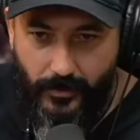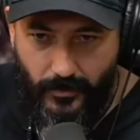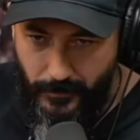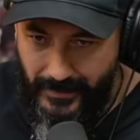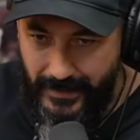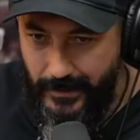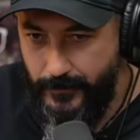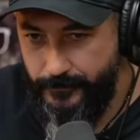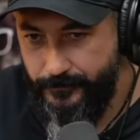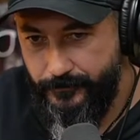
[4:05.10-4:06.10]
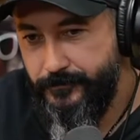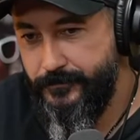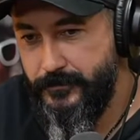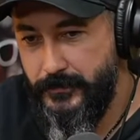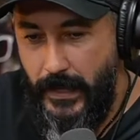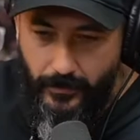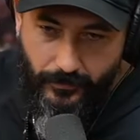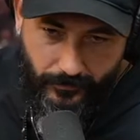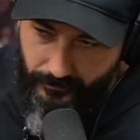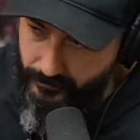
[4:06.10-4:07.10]
valorizou pra caralho.
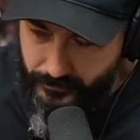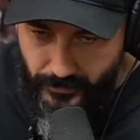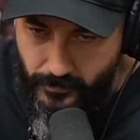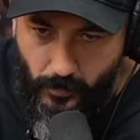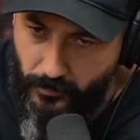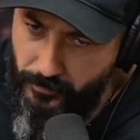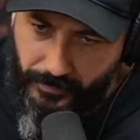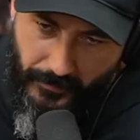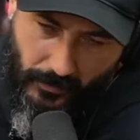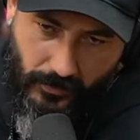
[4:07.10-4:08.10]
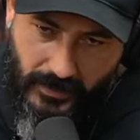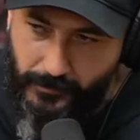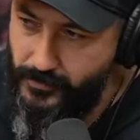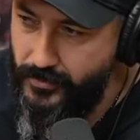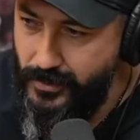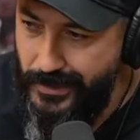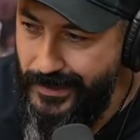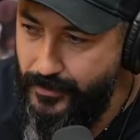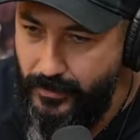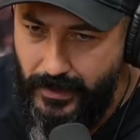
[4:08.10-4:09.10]
Aí tive meu primeiro contrato
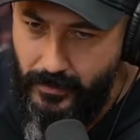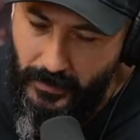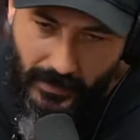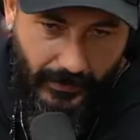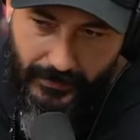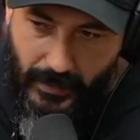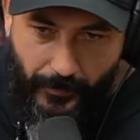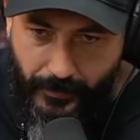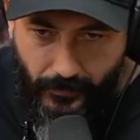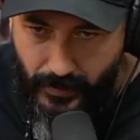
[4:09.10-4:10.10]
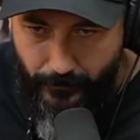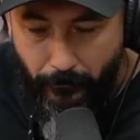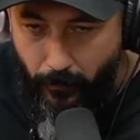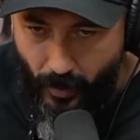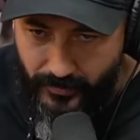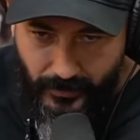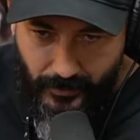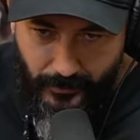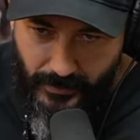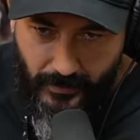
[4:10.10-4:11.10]
profissional, o cara, que na época não era bosta
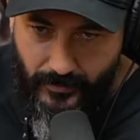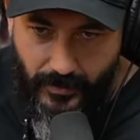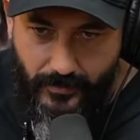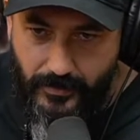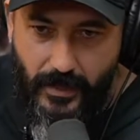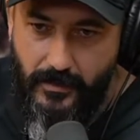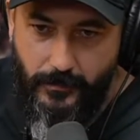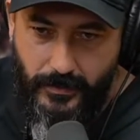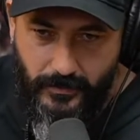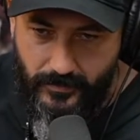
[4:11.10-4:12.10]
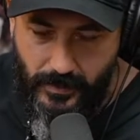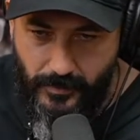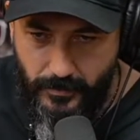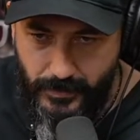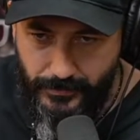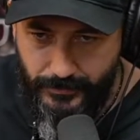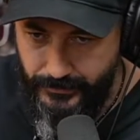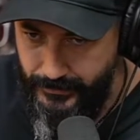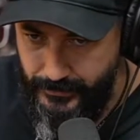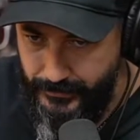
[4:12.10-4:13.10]
nenhuma, que era 210 pila, um salário mínimo.
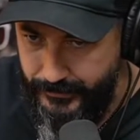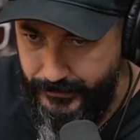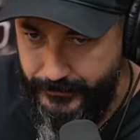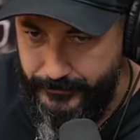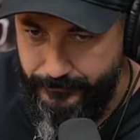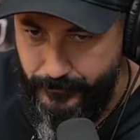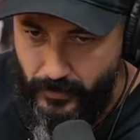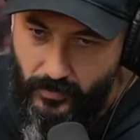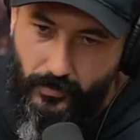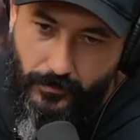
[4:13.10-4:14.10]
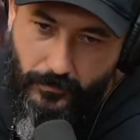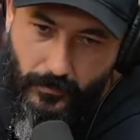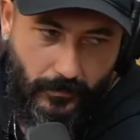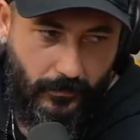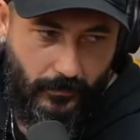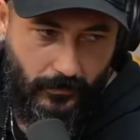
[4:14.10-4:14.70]
Ah, isso você é ganhava um